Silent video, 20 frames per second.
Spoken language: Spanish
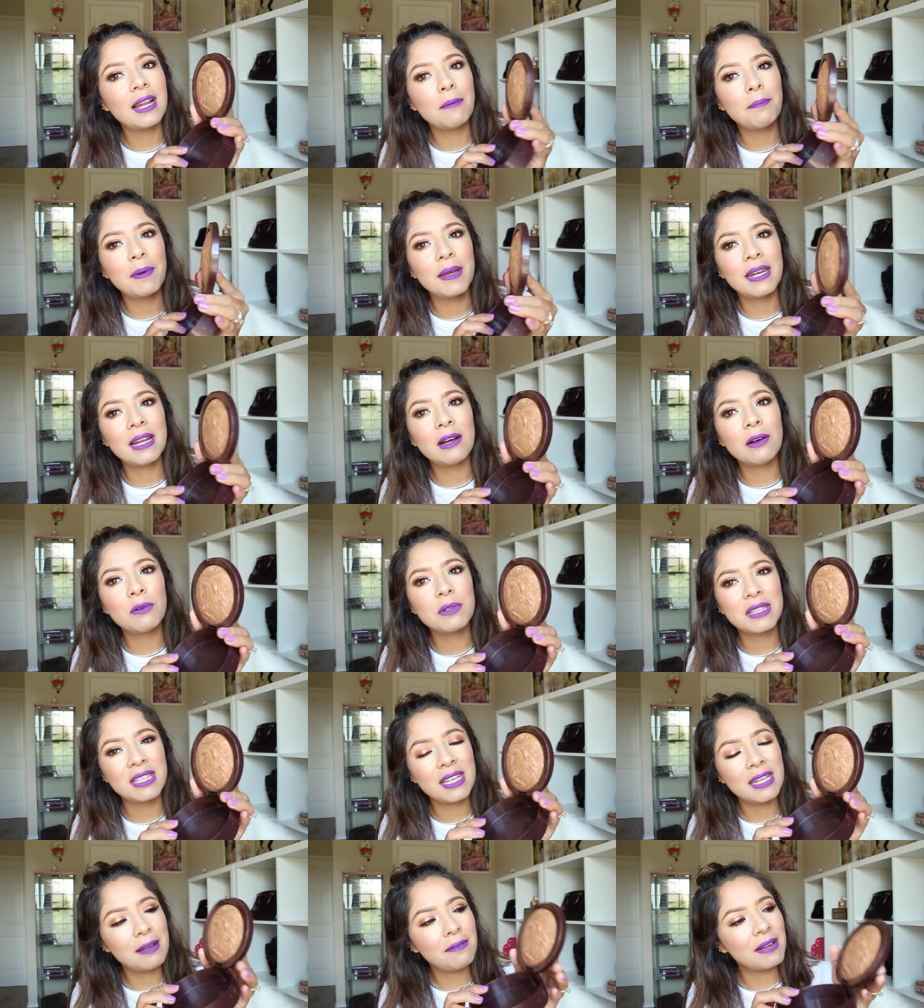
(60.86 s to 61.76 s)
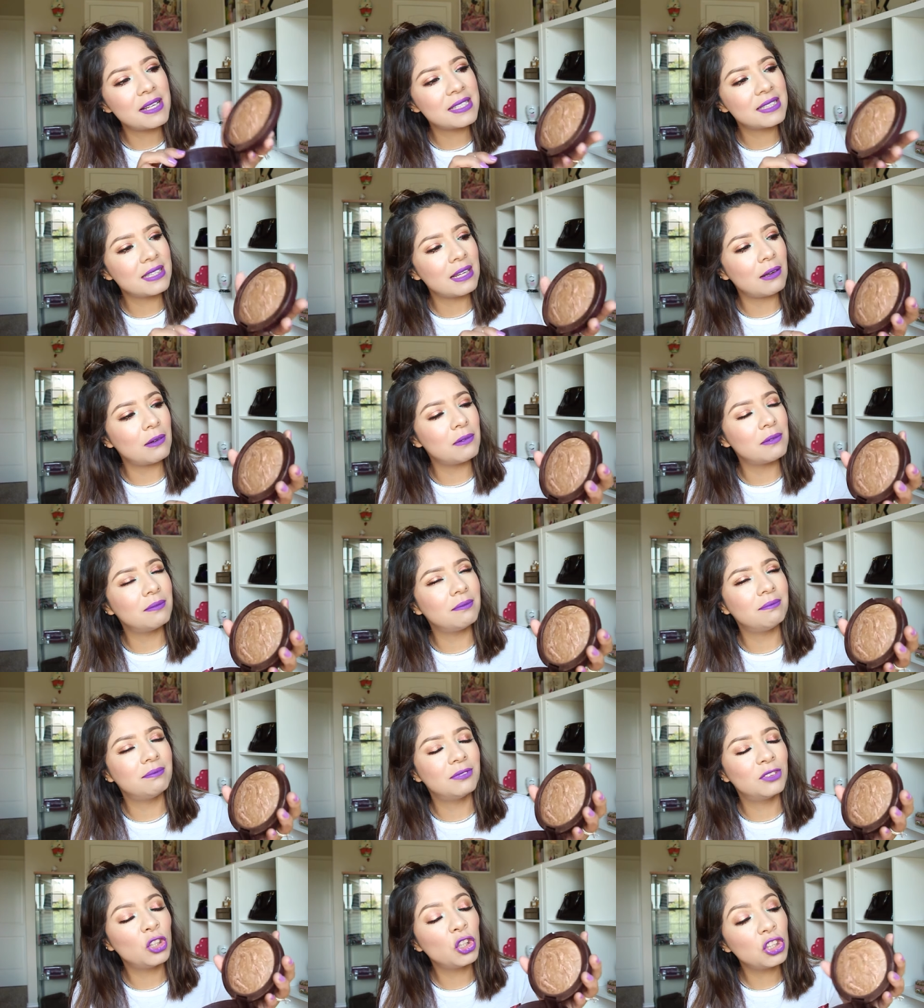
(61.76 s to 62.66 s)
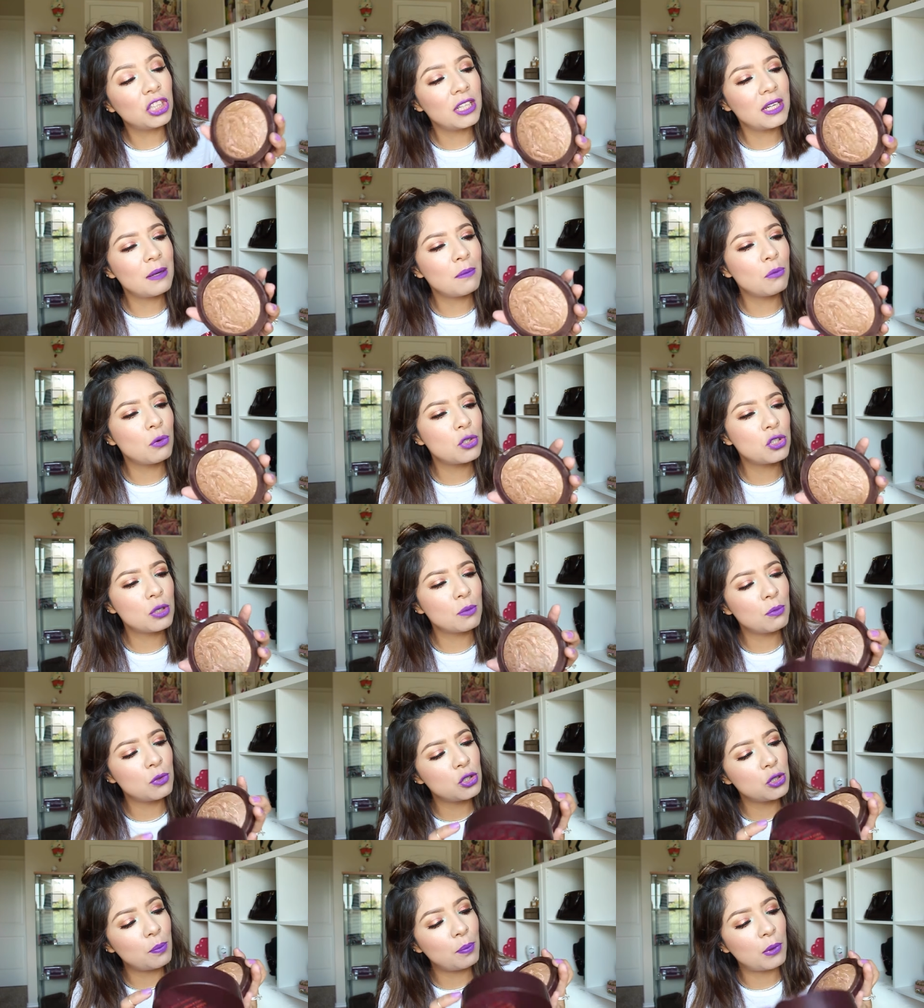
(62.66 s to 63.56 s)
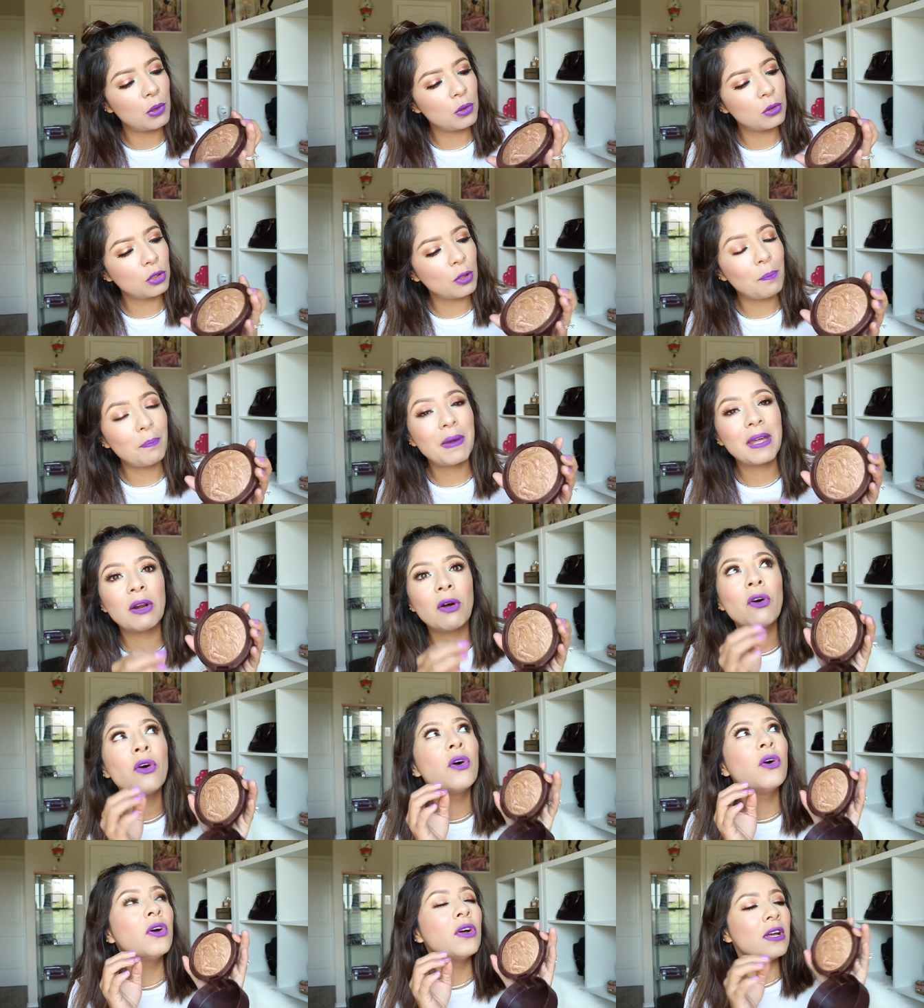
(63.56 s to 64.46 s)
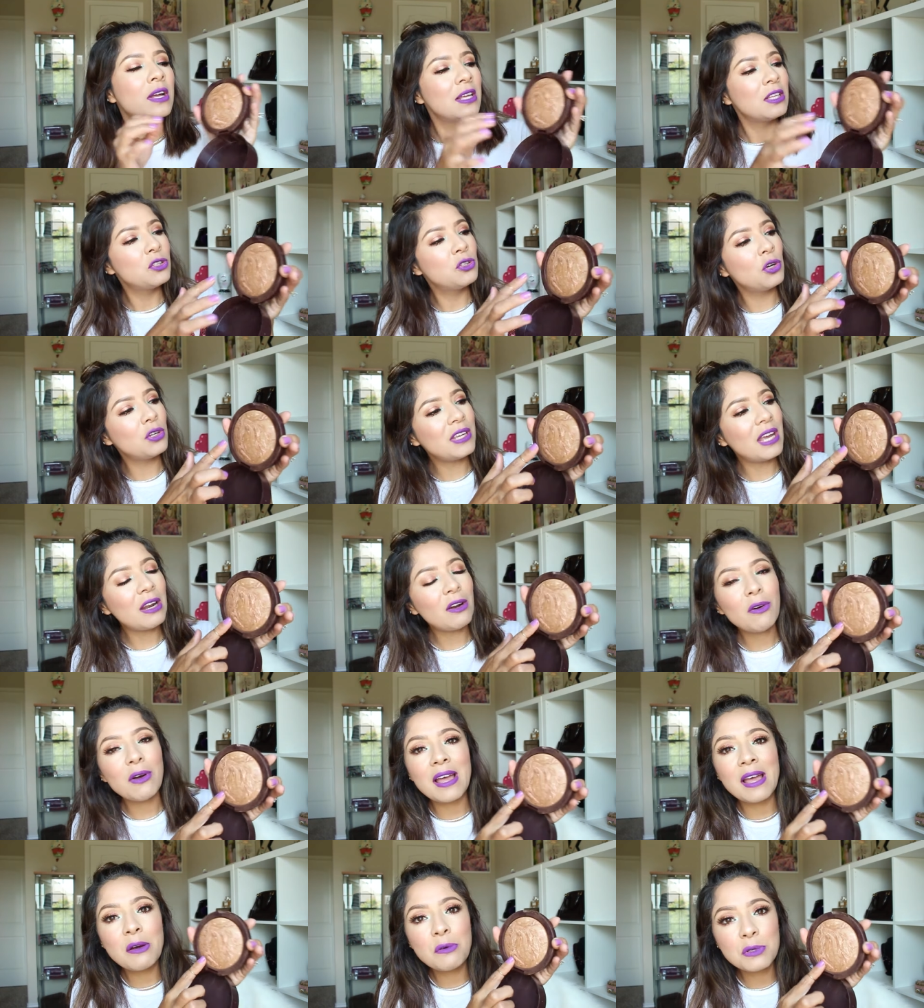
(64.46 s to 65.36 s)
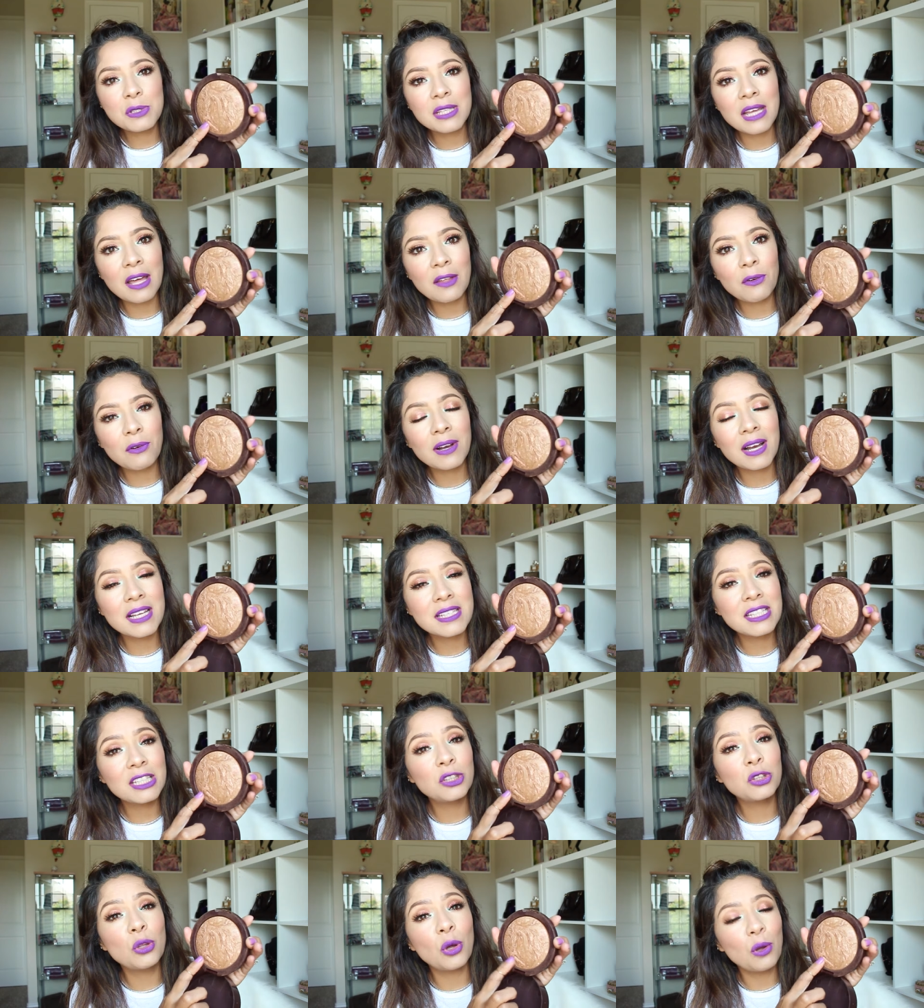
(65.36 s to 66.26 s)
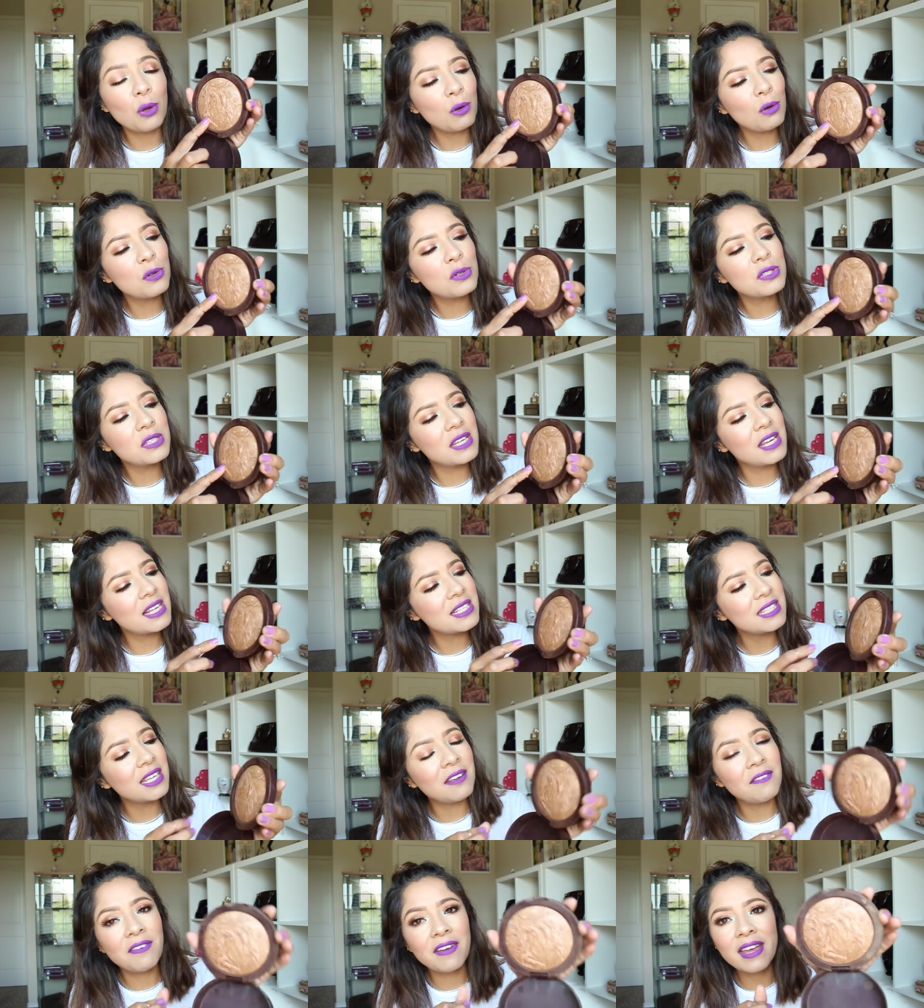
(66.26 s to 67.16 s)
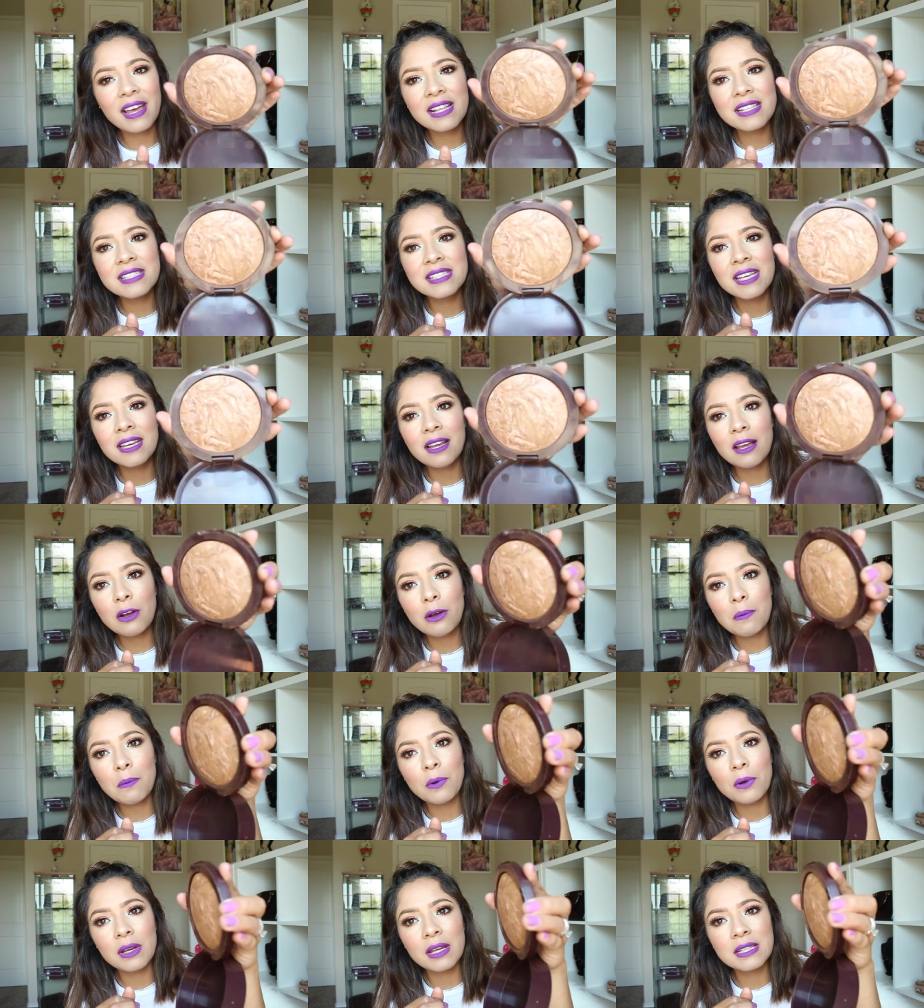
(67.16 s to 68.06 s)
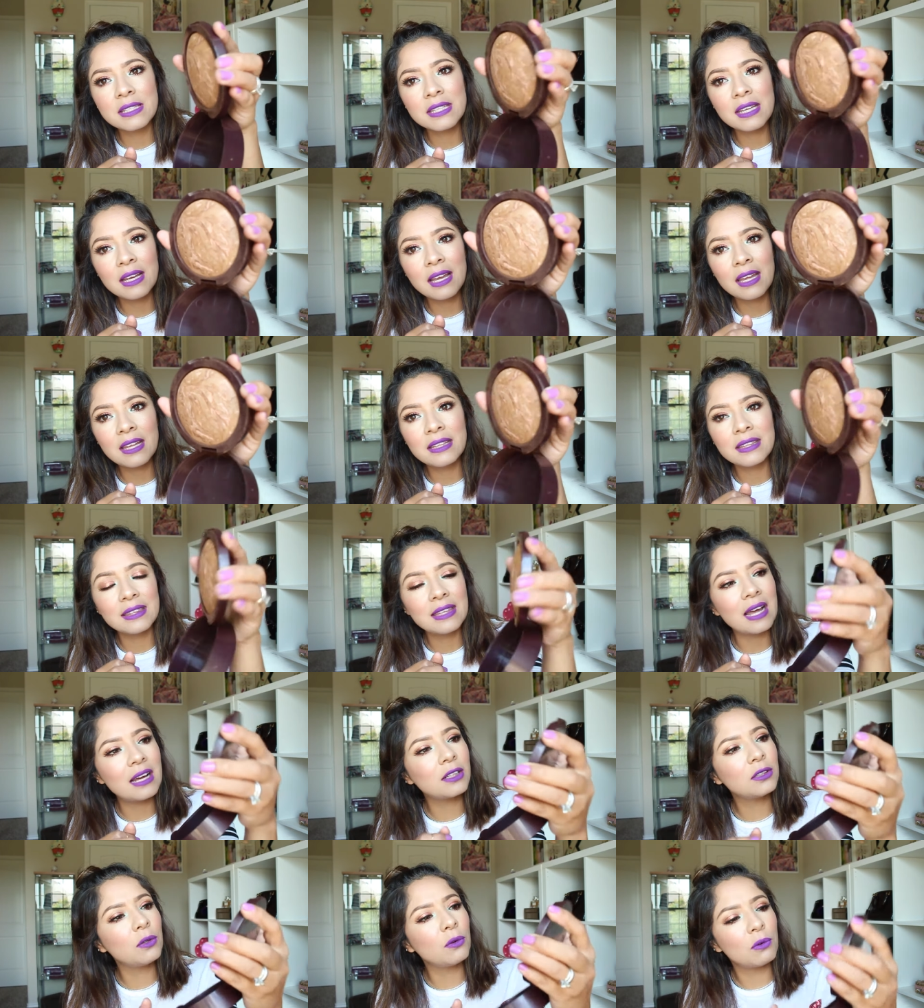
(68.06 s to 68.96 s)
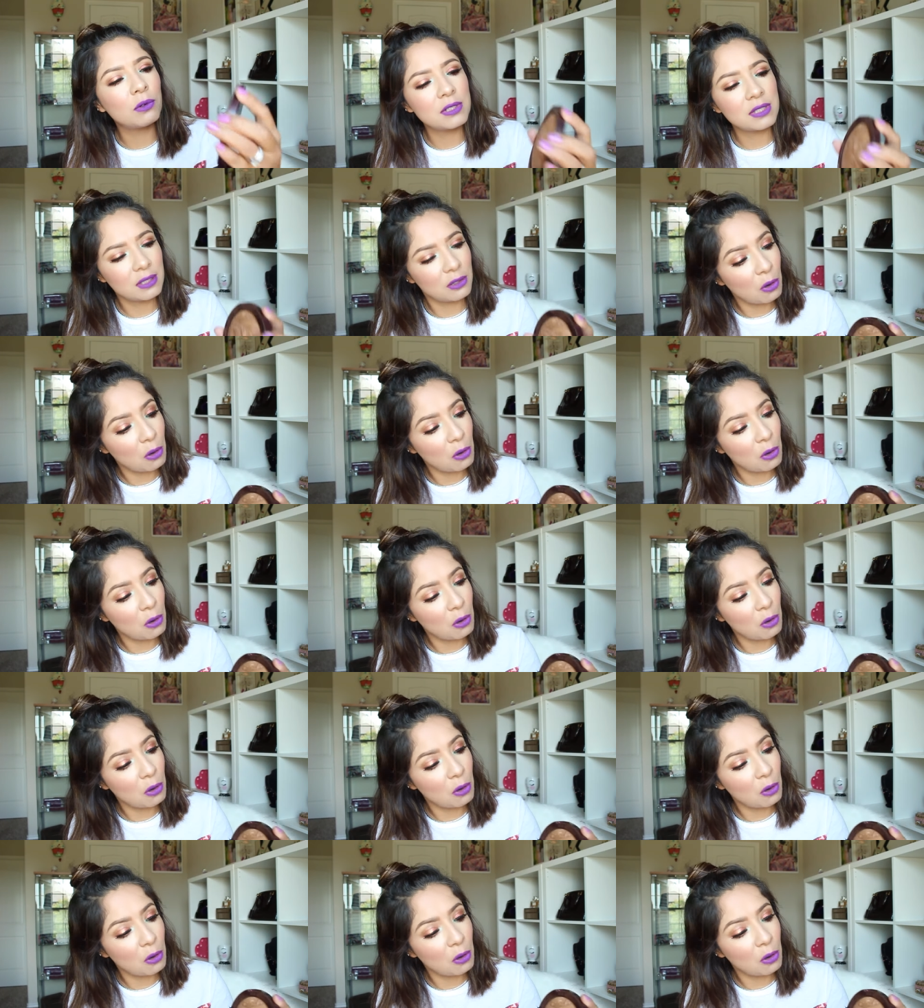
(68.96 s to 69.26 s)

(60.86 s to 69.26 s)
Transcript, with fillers: la pena. Tiene basta no tiene mucho mucho producto, pero yo ya lo he usado casi todos los días y vean, sigue como que sigue intacto,